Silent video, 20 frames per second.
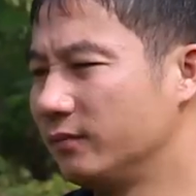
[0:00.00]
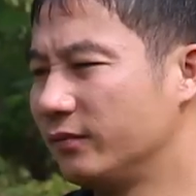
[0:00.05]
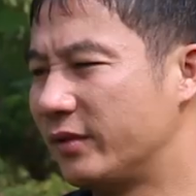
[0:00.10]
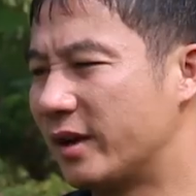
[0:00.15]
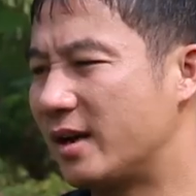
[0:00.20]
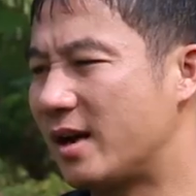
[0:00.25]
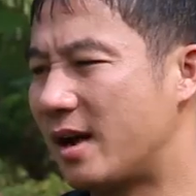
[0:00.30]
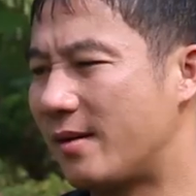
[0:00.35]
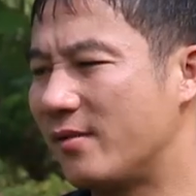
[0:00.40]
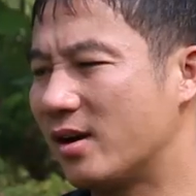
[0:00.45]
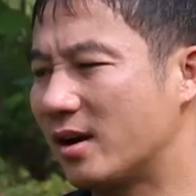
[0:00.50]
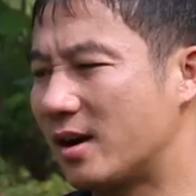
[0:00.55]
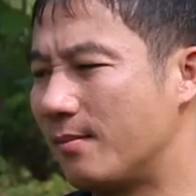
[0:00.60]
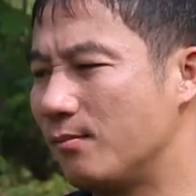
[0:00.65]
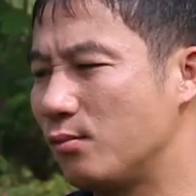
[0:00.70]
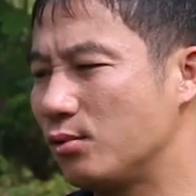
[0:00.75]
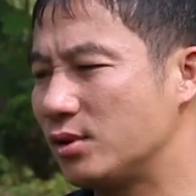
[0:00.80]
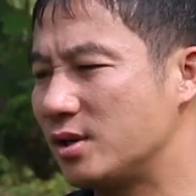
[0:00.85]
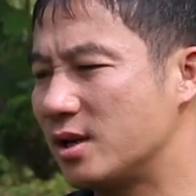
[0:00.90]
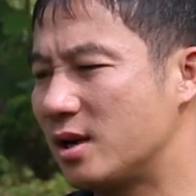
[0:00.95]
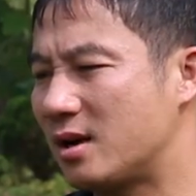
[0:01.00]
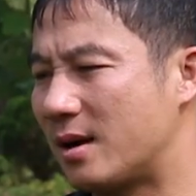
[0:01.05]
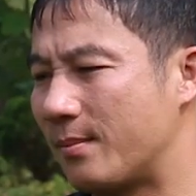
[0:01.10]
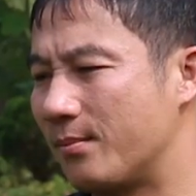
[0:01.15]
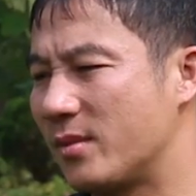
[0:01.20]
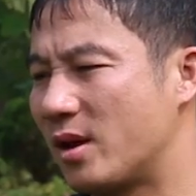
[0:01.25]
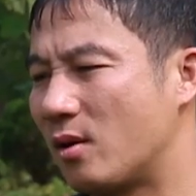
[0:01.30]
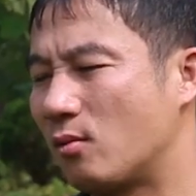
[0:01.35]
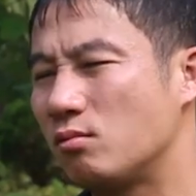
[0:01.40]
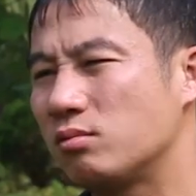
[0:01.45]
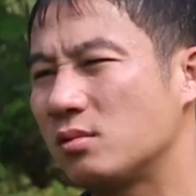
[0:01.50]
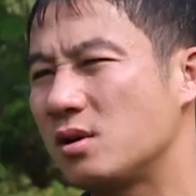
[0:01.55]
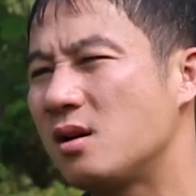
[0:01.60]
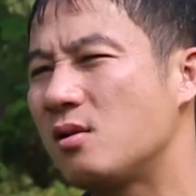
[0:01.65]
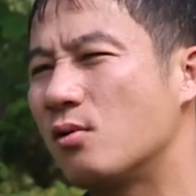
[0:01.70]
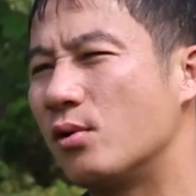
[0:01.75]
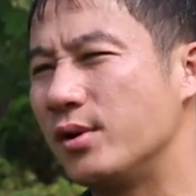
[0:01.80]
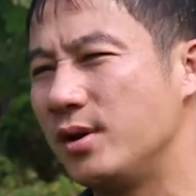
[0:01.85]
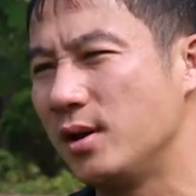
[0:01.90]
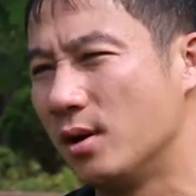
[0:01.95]
Việt Nam và Campuchia gặp nhau cũng
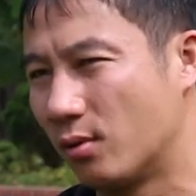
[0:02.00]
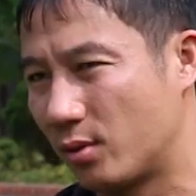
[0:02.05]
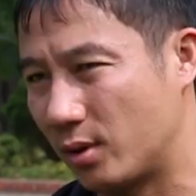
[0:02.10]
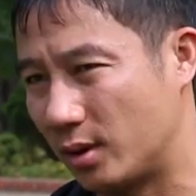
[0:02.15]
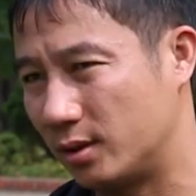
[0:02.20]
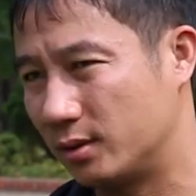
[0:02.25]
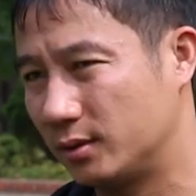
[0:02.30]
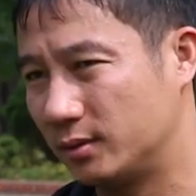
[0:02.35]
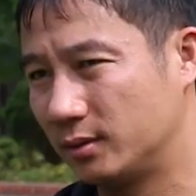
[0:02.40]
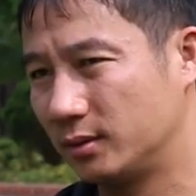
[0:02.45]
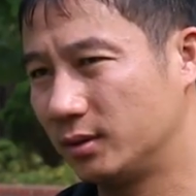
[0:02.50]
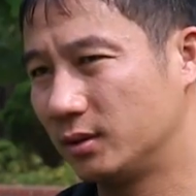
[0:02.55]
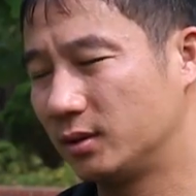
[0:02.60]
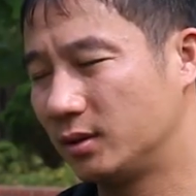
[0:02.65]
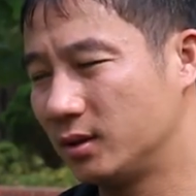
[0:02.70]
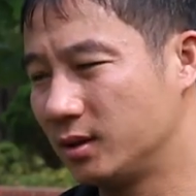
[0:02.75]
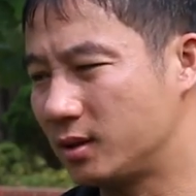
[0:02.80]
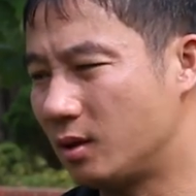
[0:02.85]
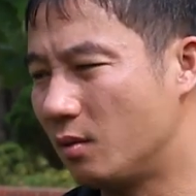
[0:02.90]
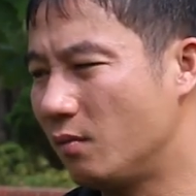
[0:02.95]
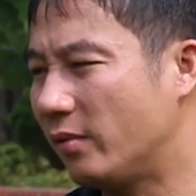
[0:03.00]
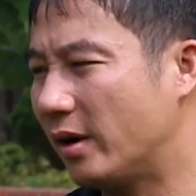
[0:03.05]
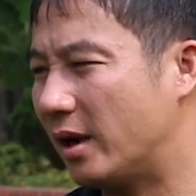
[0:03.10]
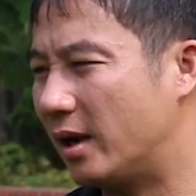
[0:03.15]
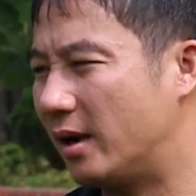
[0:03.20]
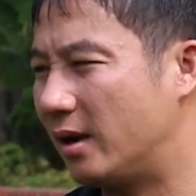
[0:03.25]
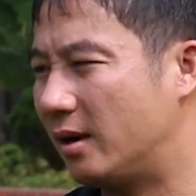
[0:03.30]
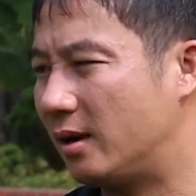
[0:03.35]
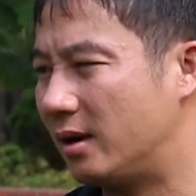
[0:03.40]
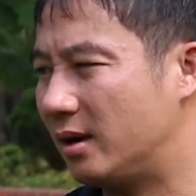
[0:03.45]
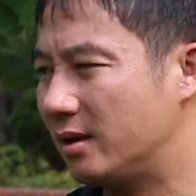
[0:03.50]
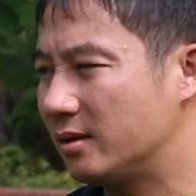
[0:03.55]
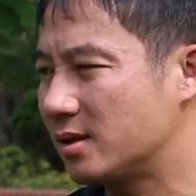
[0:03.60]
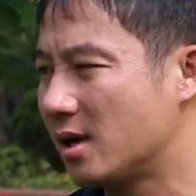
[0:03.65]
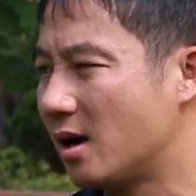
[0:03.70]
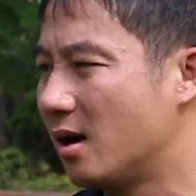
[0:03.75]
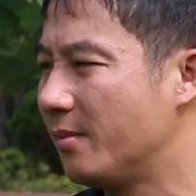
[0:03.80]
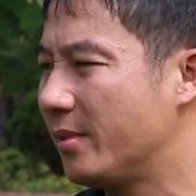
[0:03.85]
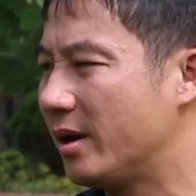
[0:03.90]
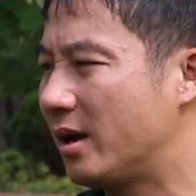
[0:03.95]
tương đối nhiều, chứ không phải là, là
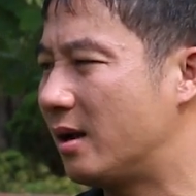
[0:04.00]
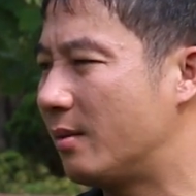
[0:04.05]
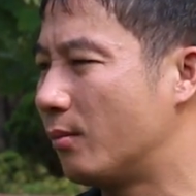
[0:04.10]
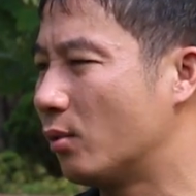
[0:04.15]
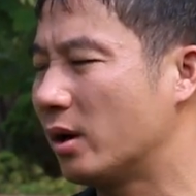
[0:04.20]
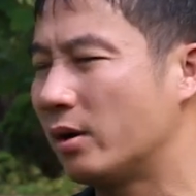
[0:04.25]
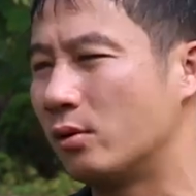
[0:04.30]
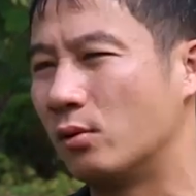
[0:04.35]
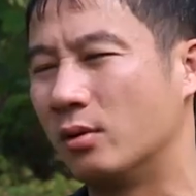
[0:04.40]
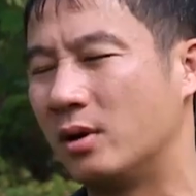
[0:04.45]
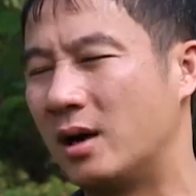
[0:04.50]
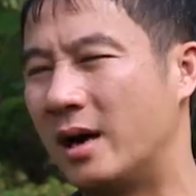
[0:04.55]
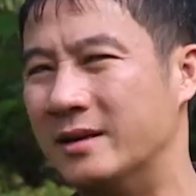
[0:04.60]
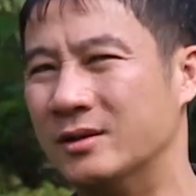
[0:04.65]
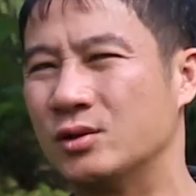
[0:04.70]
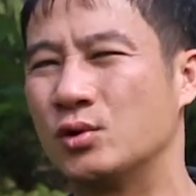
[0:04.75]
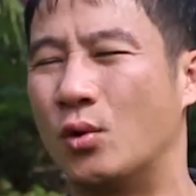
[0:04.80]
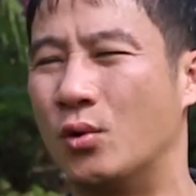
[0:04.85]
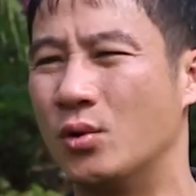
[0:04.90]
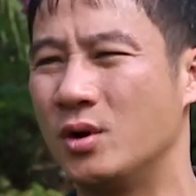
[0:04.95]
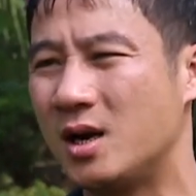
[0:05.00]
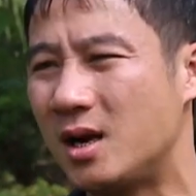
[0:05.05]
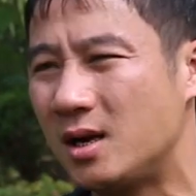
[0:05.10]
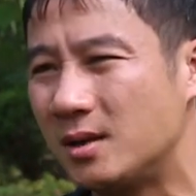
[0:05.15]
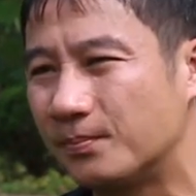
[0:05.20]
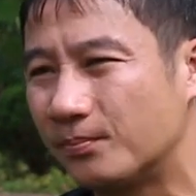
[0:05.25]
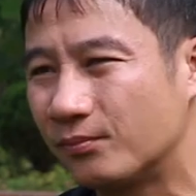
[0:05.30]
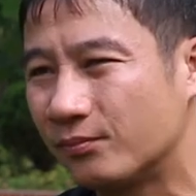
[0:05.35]
giờ mới là một cái đội ẩn số nữa.